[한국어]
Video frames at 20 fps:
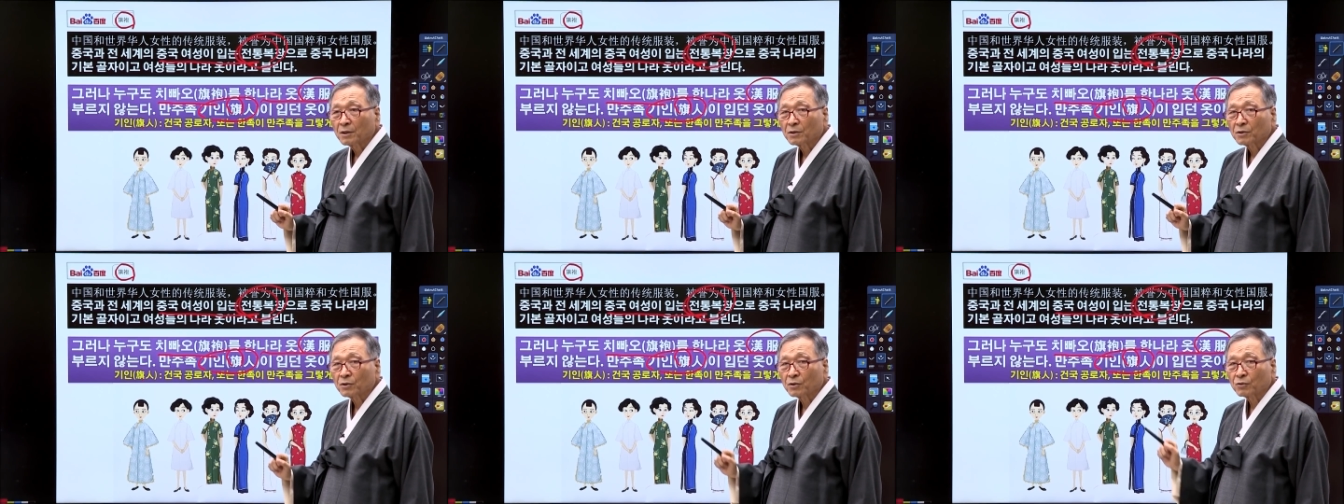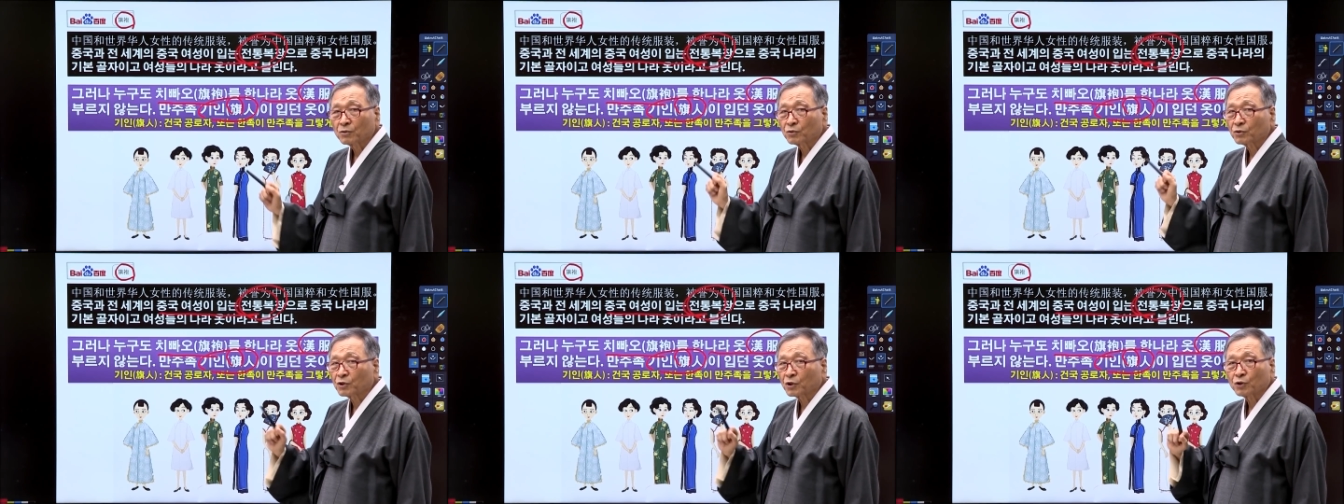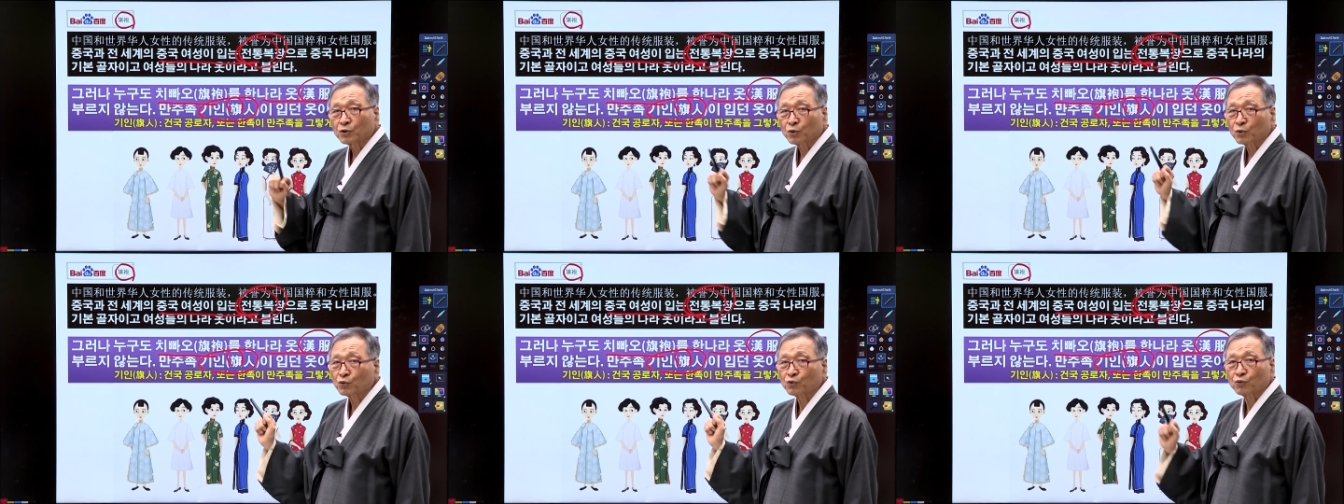전국,
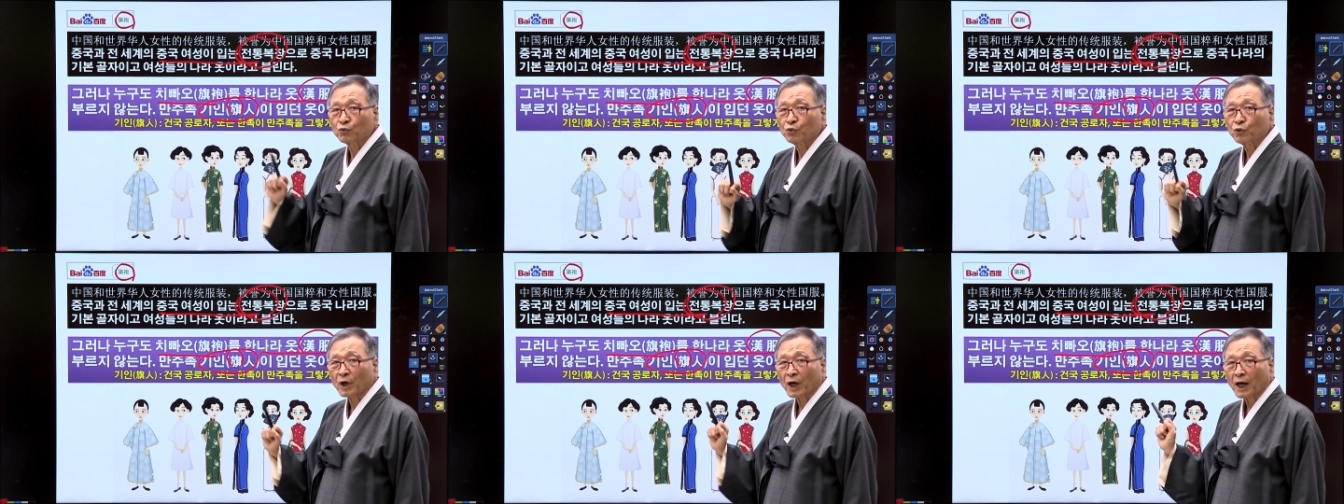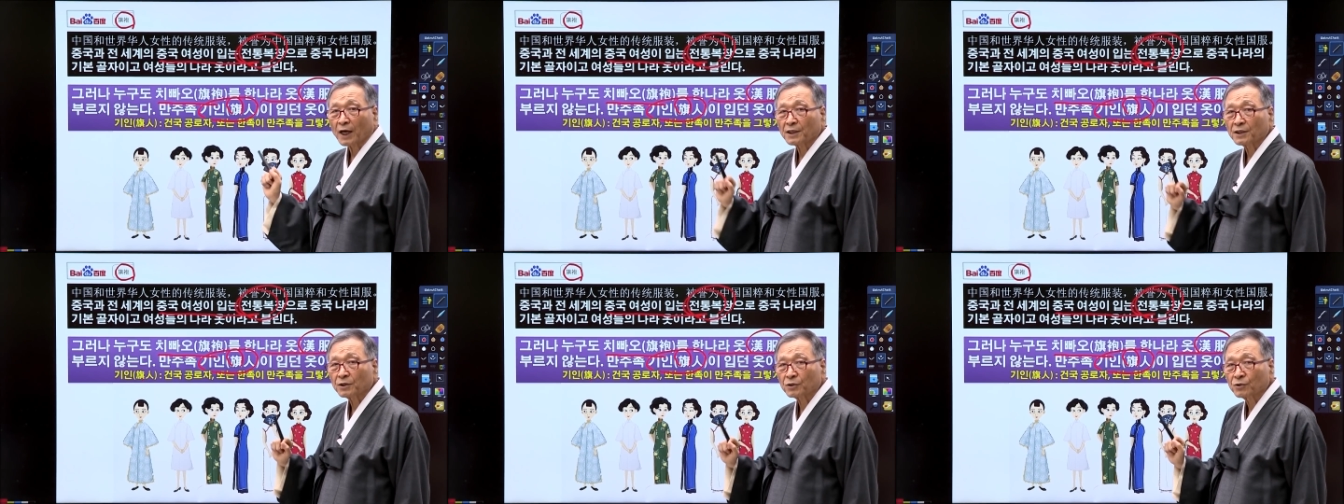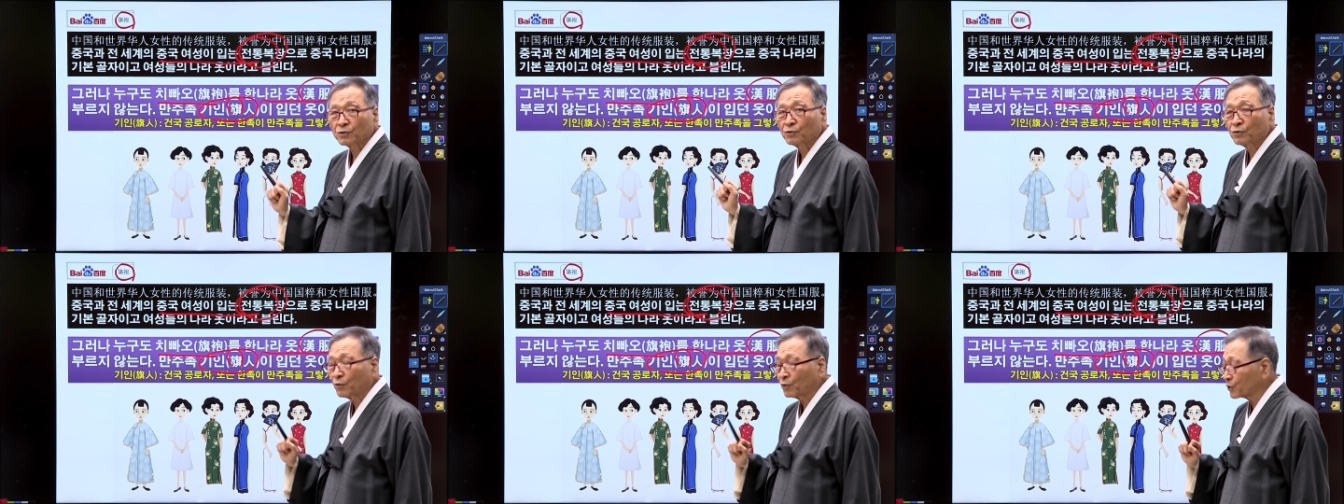전통 중국이 아니,
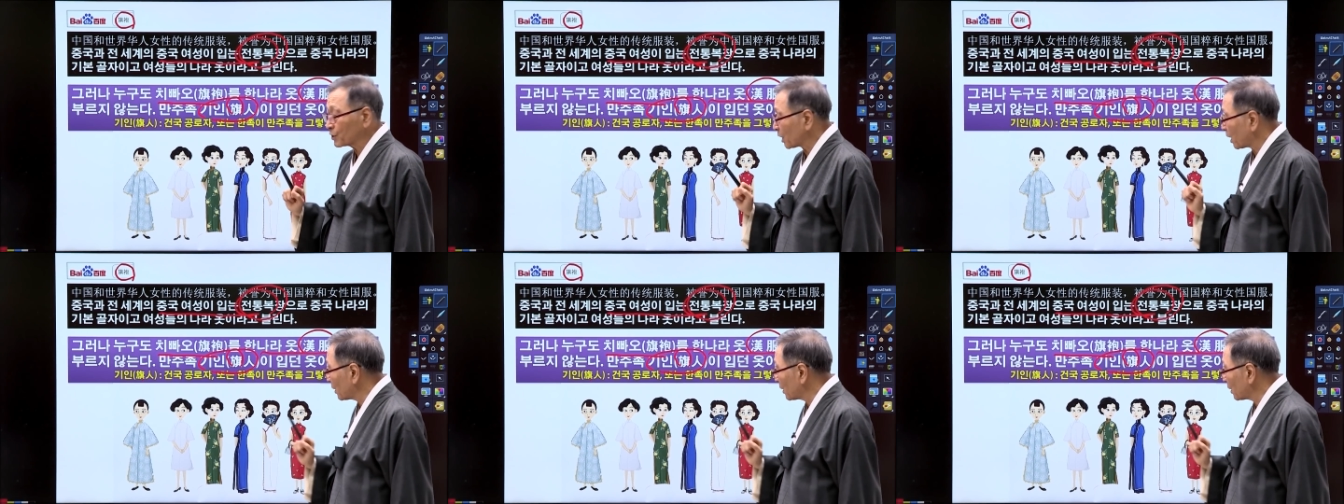중국 옷이